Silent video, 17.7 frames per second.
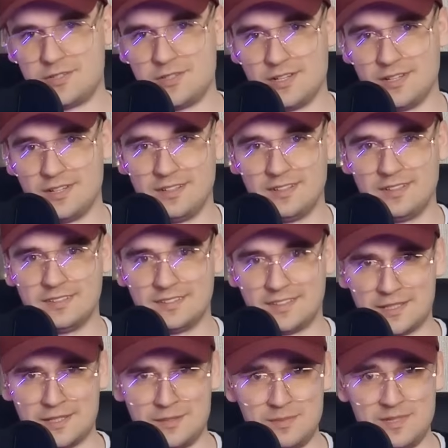wiecie,
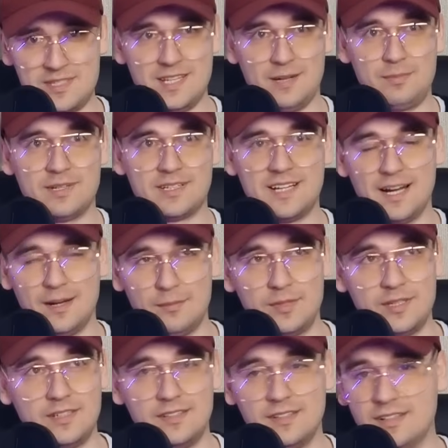takimi
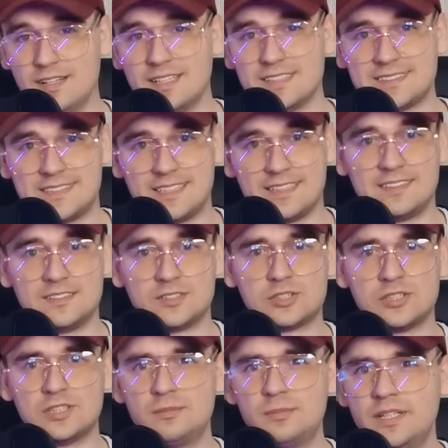zabiegami
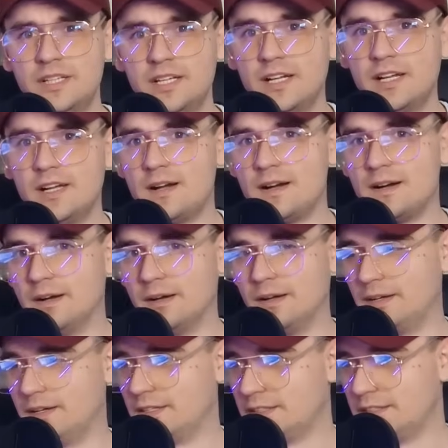estetycznymi.
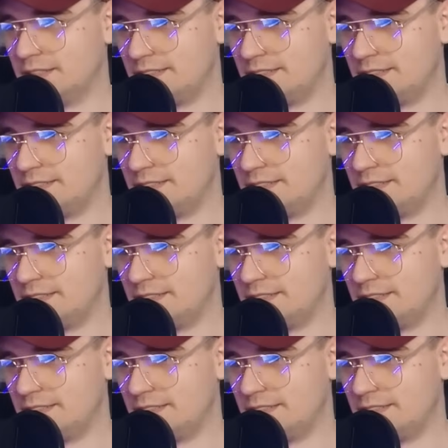E,